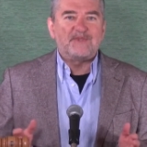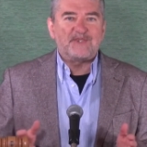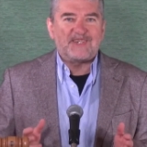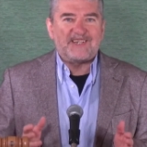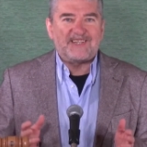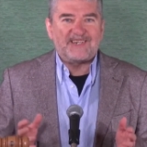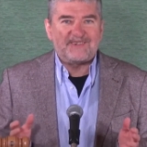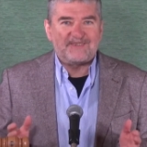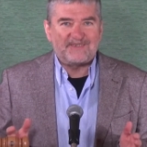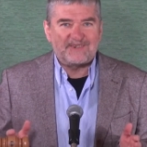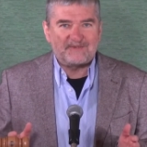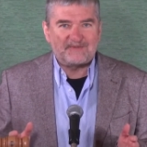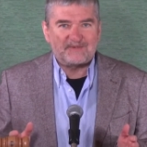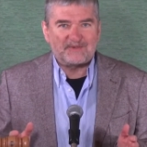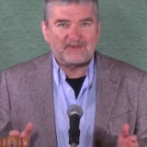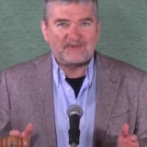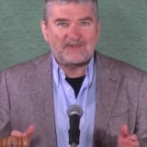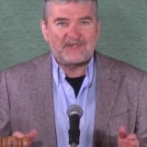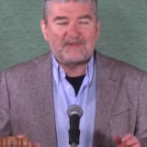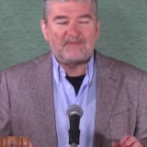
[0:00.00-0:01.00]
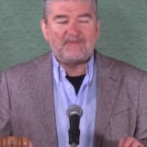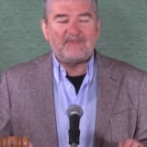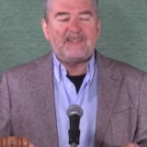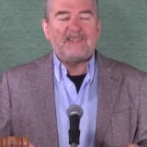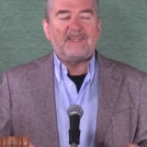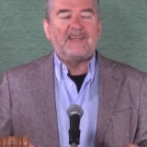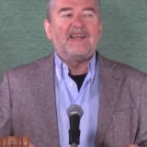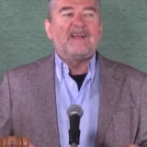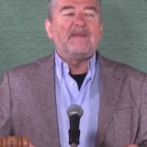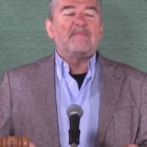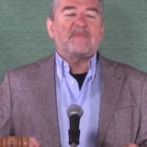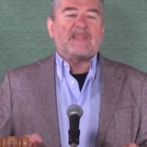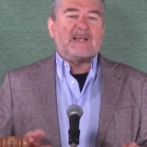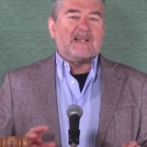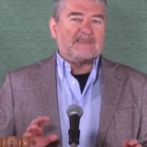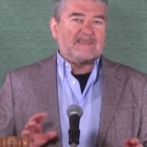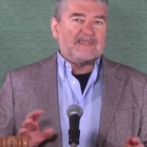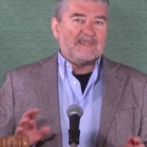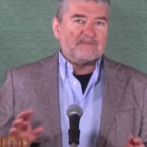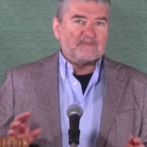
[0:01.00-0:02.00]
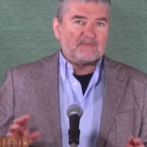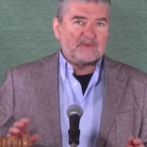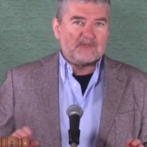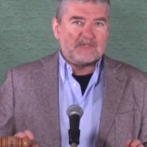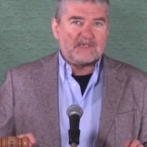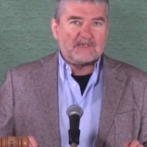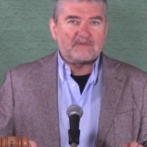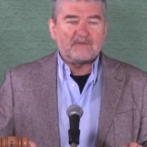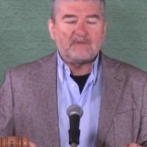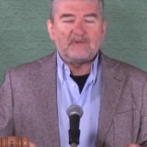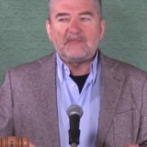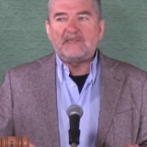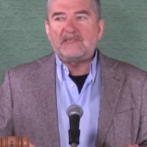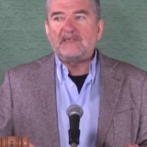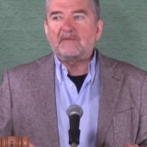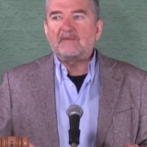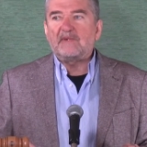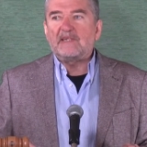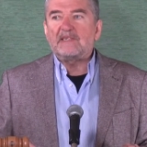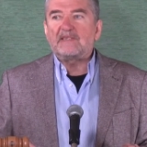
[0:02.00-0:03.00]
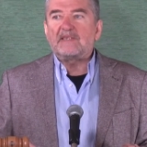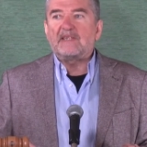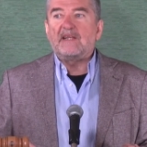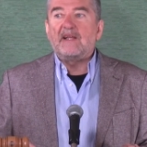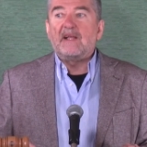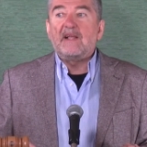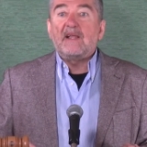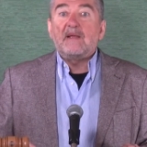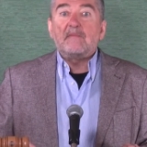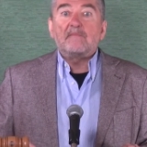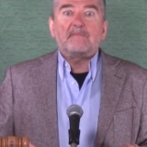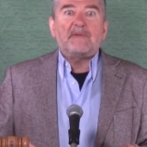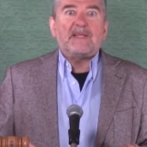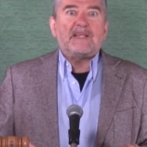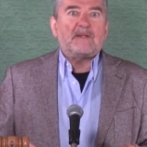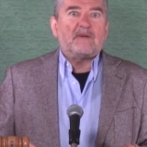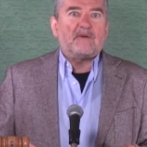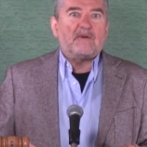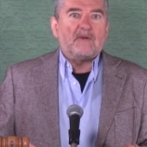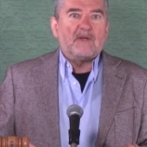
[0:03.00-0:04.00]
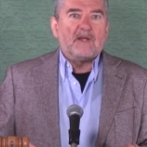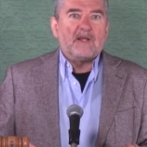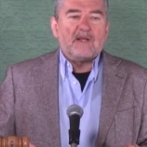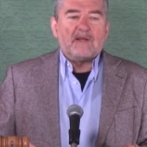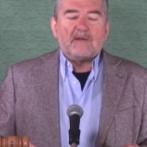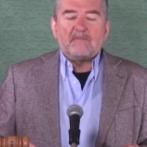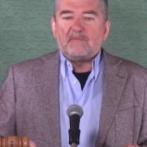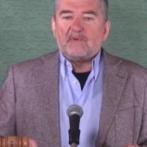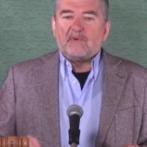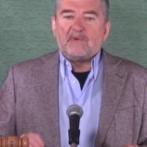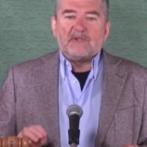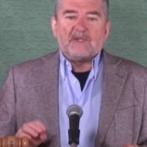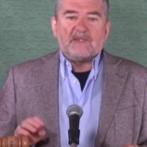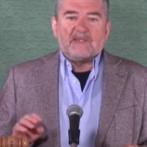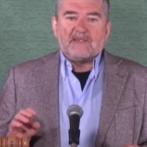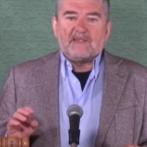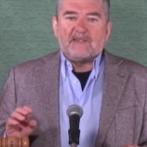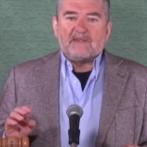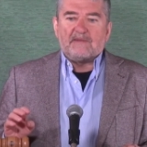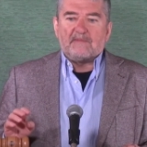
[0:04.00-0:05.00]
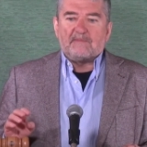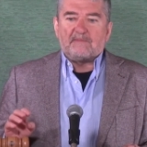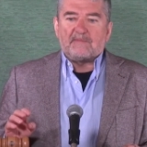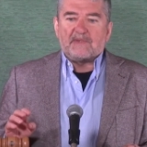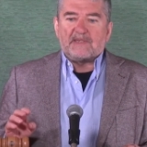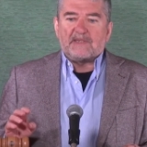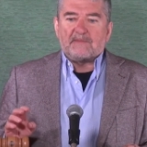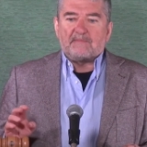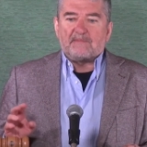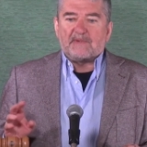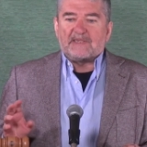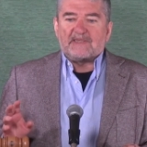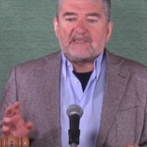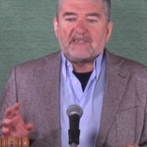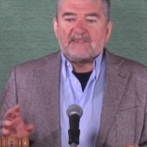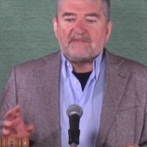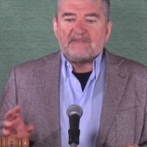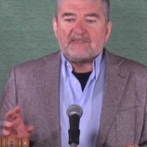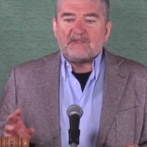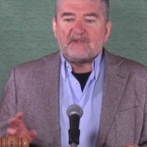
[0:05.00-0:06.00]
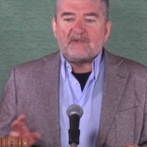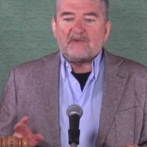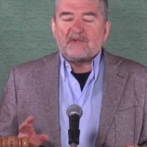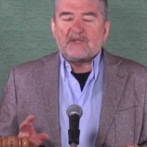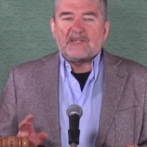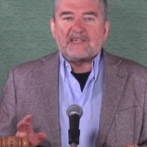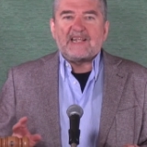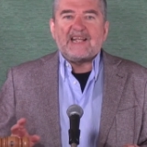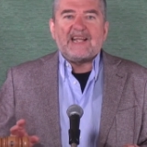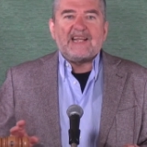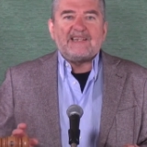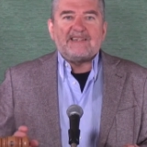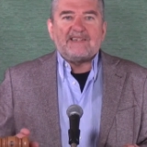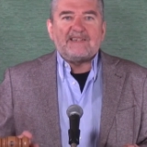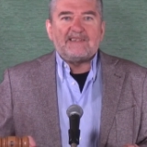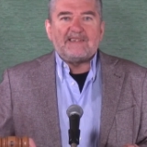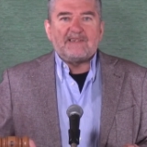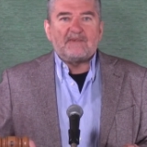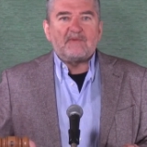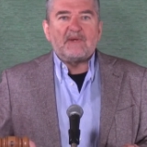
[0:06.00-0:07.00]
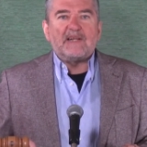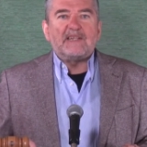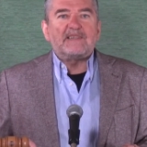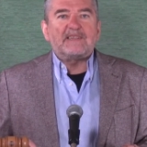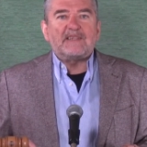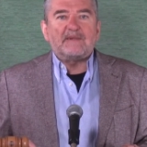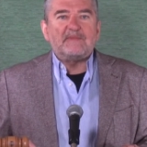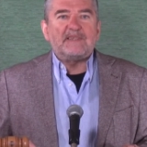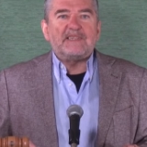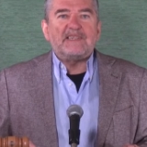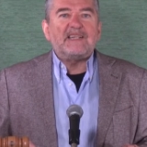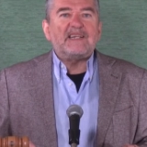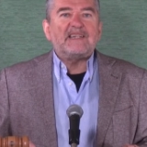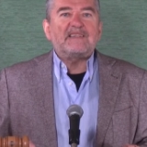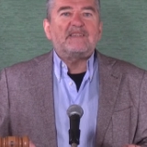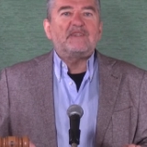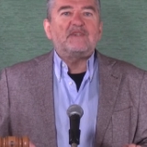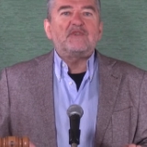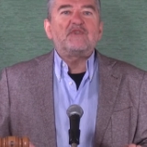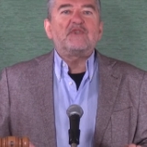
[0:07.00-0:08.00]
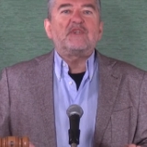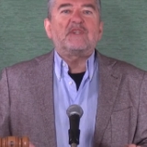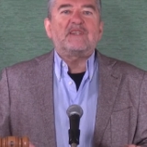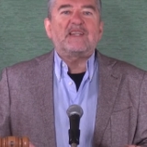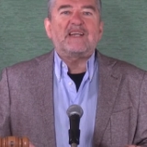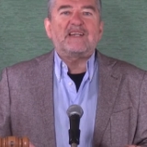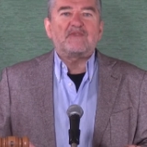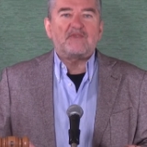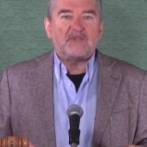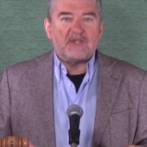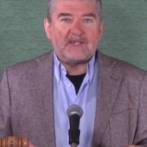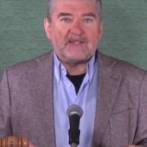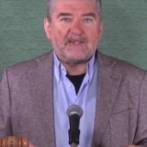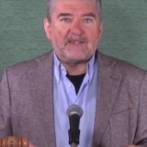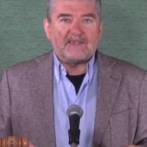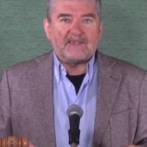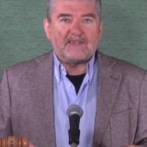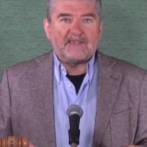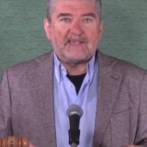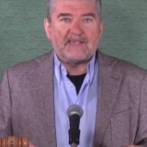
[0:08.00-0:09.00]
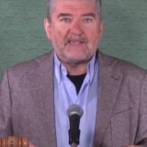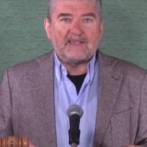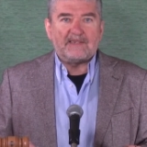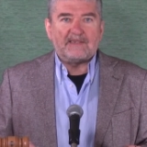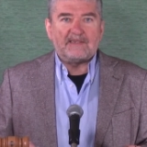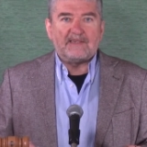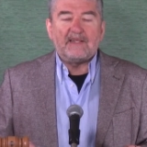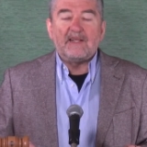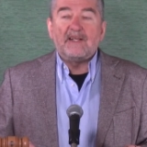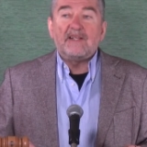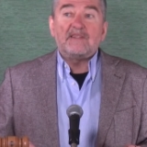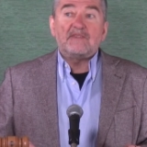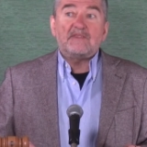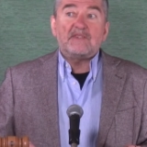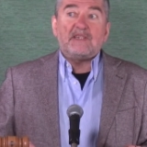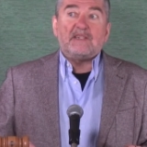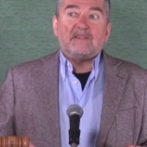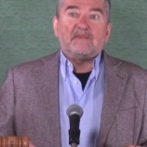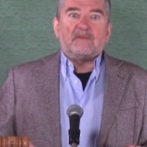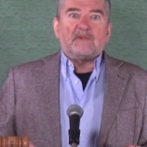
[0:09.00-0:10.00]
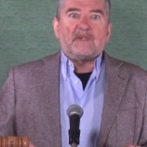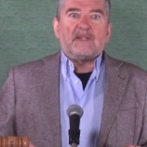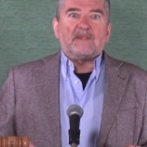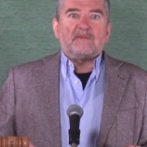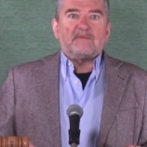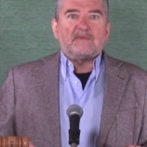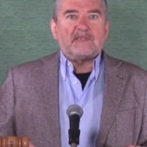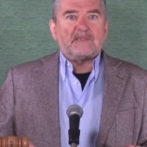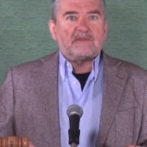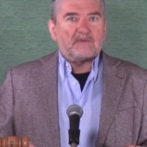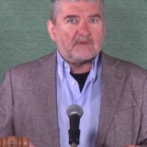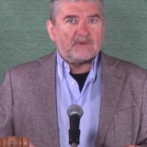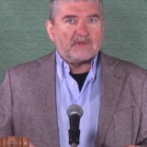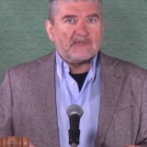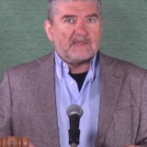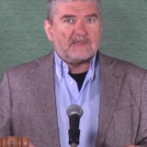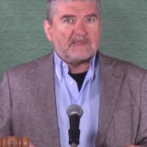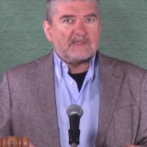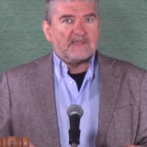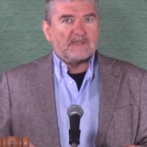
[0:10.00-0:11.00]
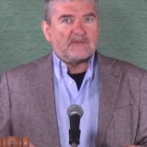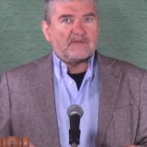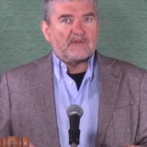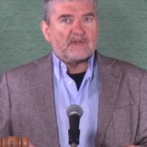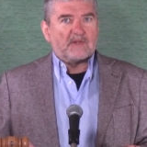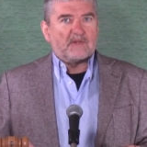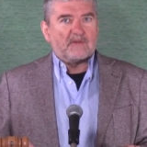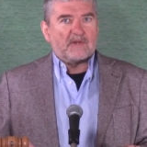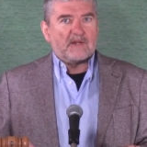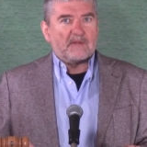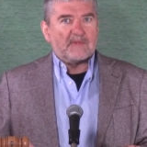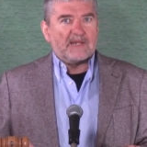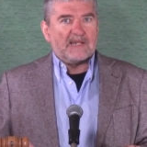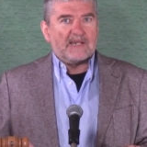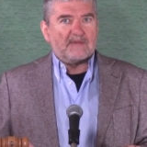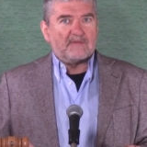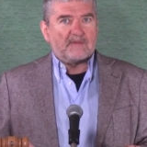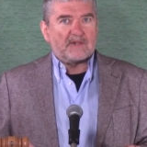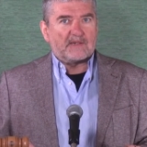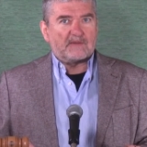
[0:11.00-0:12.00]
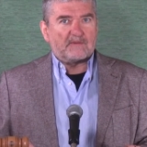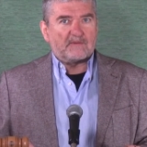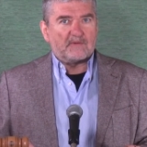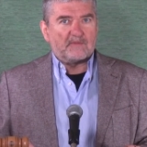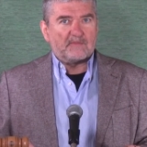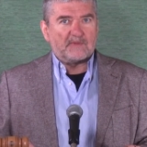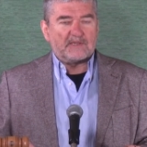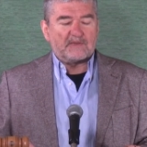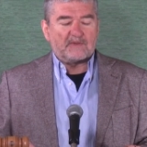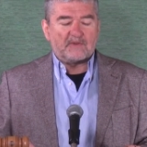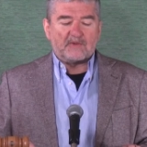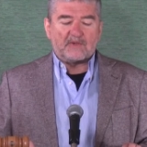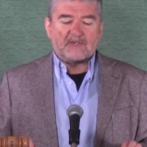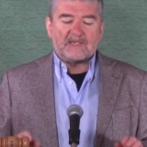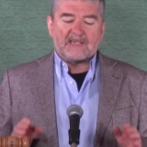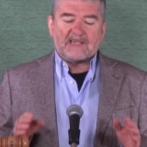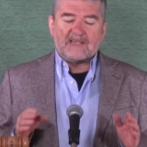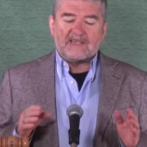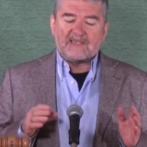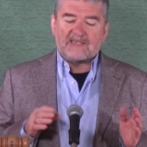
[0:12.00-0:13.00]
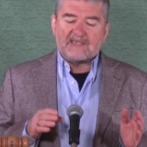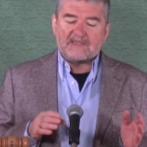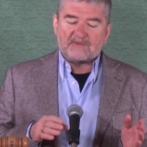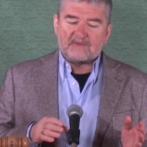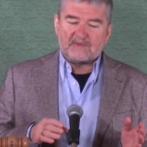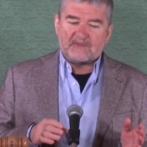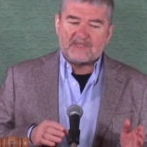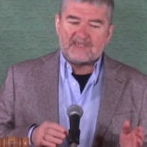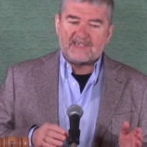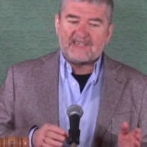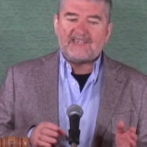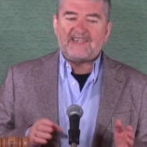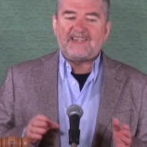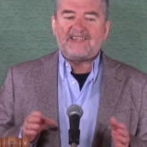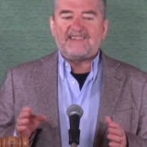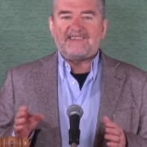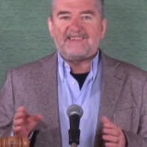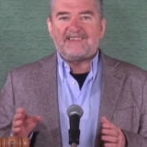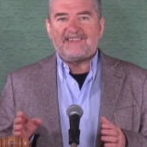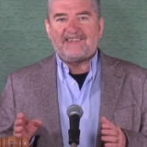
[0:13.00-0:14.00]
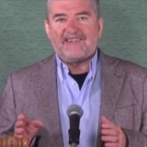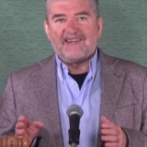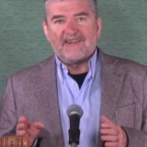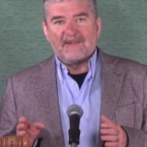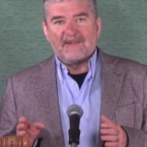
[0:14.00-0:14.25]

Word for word: c'erano le fotografie al tempo di alcuni di questi. Però poi per, per, televisione, Kennedy, quanta mediaticità c'era in Kennedy. Sì, non era un attore nel senso che non ha mai lavorato come attore, che è il caso di Reagan, di